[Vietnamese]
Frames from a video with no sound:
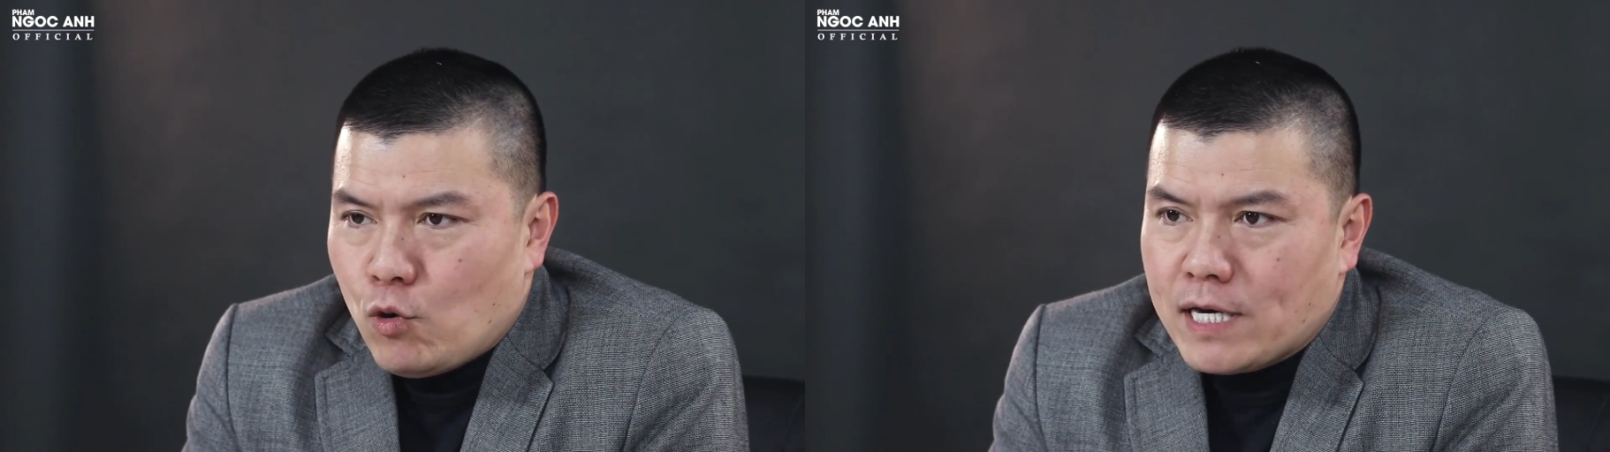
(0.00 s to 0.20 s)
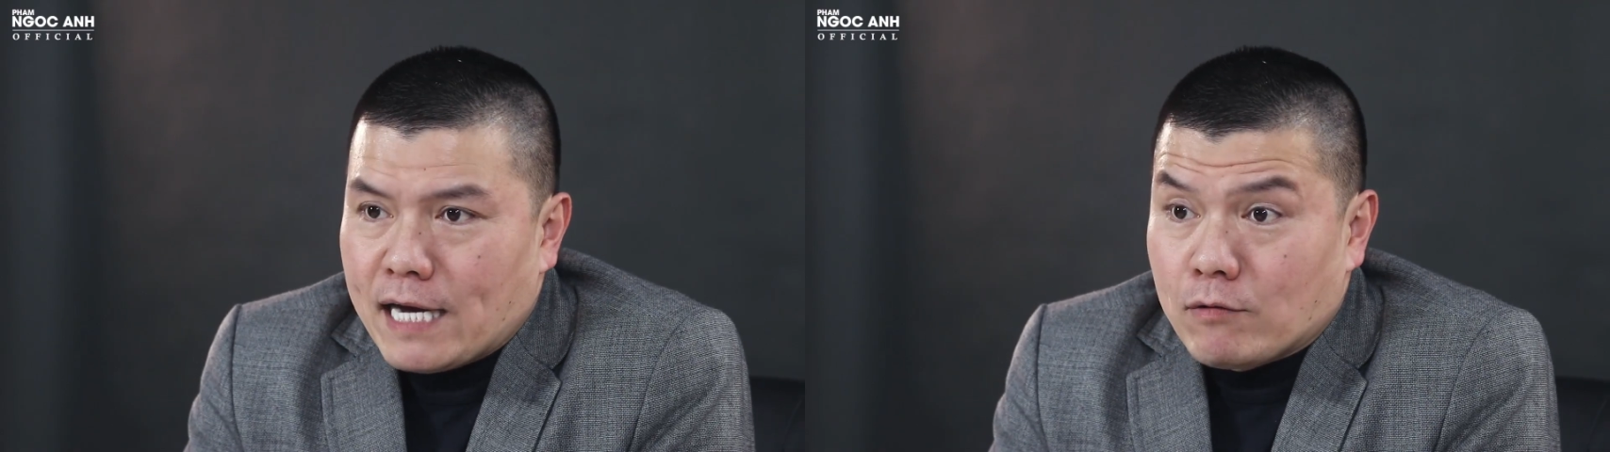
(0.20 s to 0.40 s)

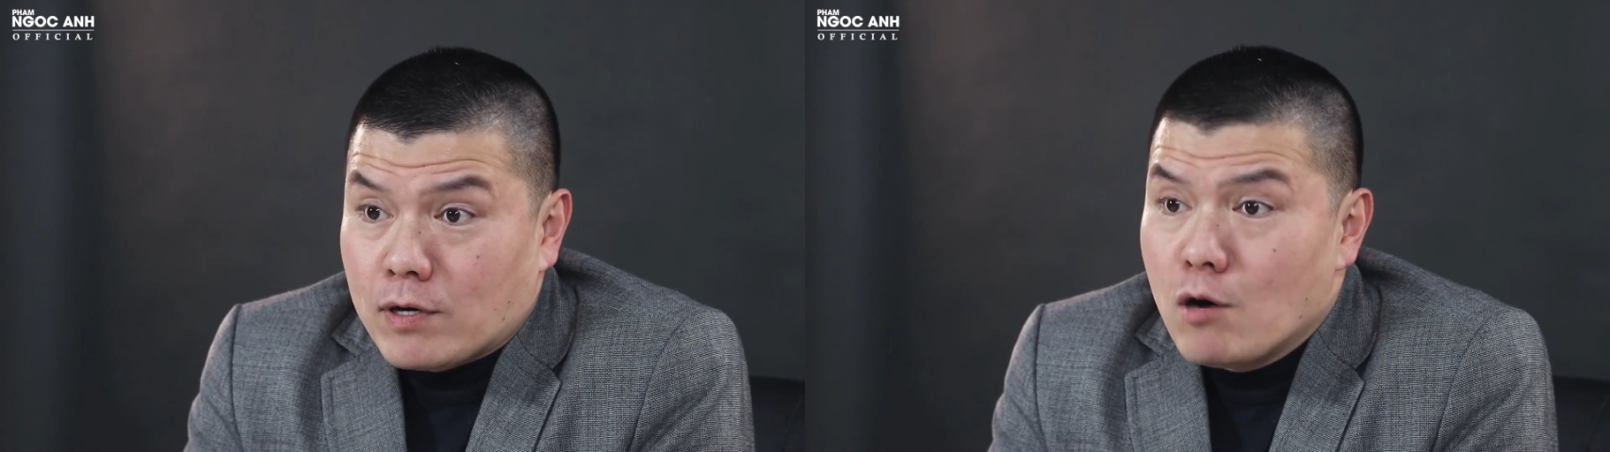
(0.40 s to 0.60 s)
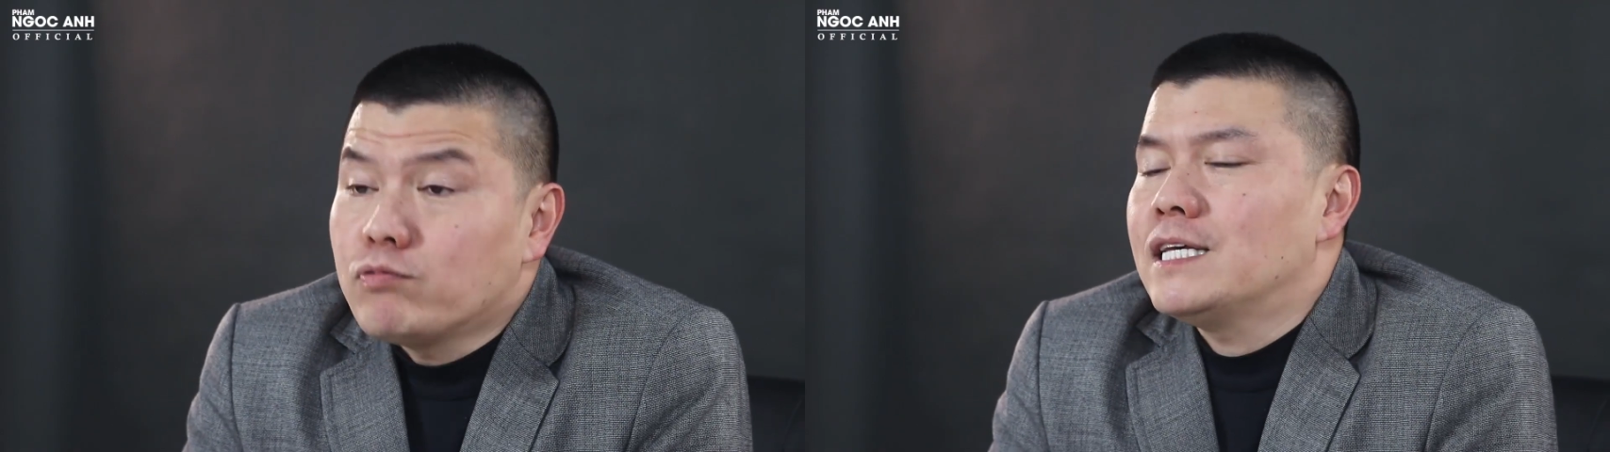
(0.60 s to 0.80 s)
bối cảnh
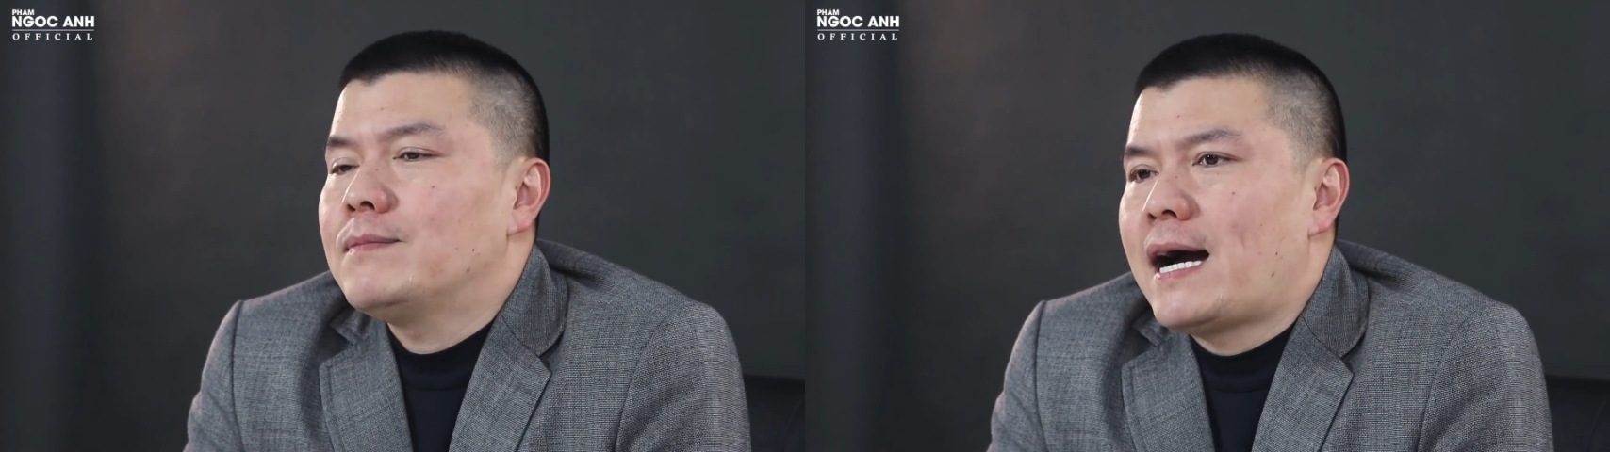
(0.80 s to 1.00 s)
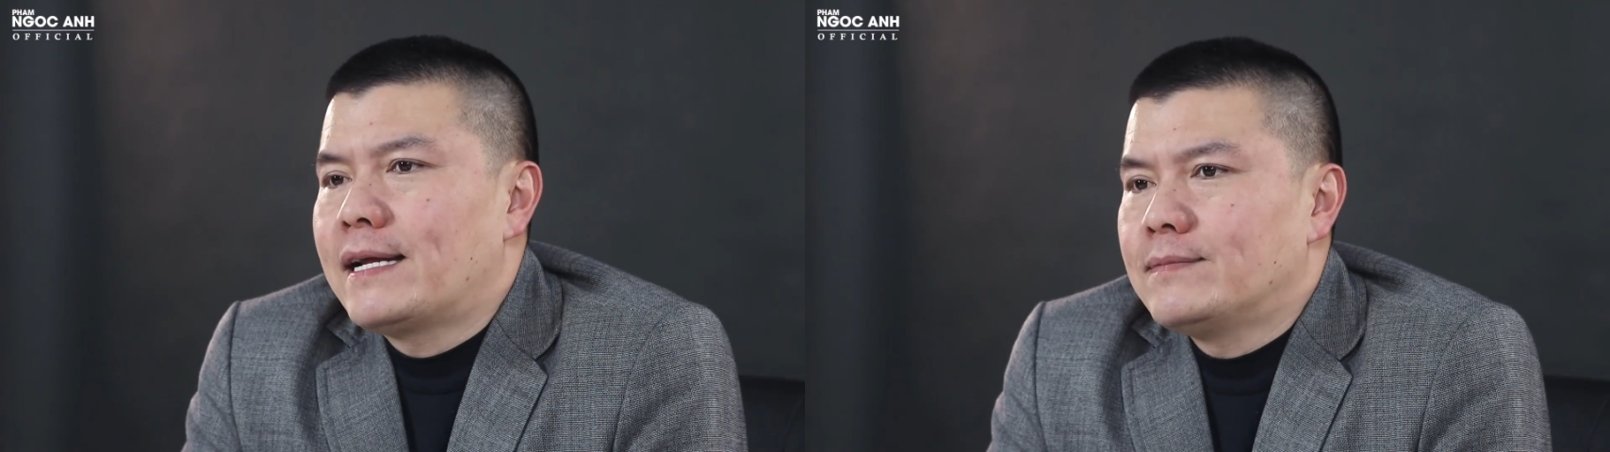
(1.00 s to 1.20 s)
của công
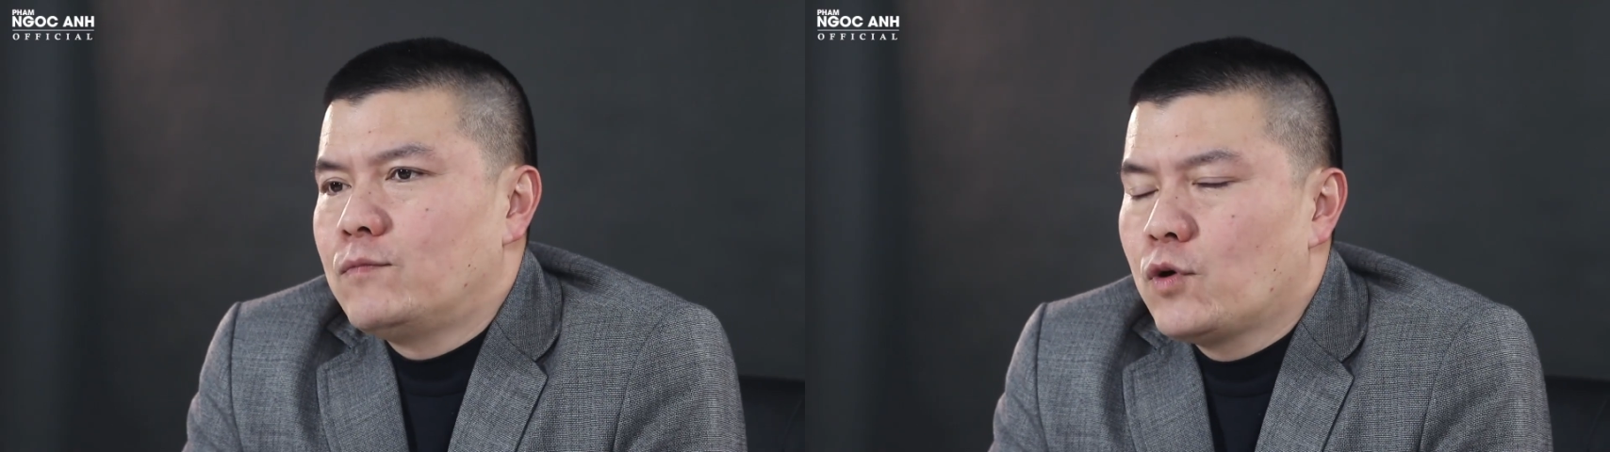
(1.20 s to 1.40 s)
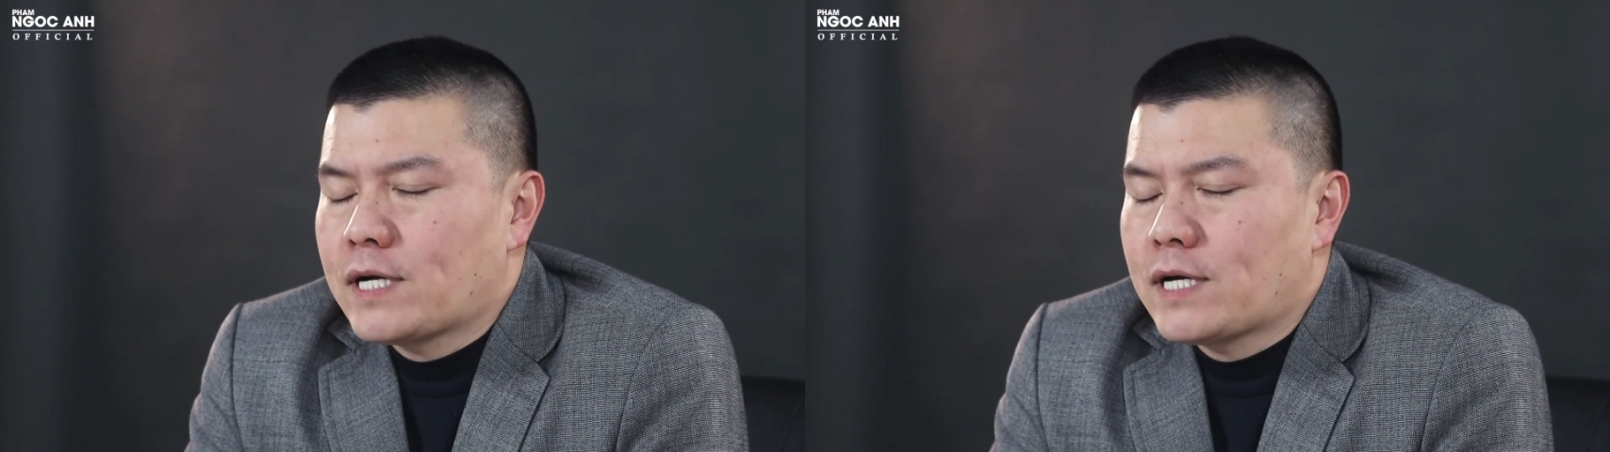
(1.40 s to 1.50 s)
ty bạn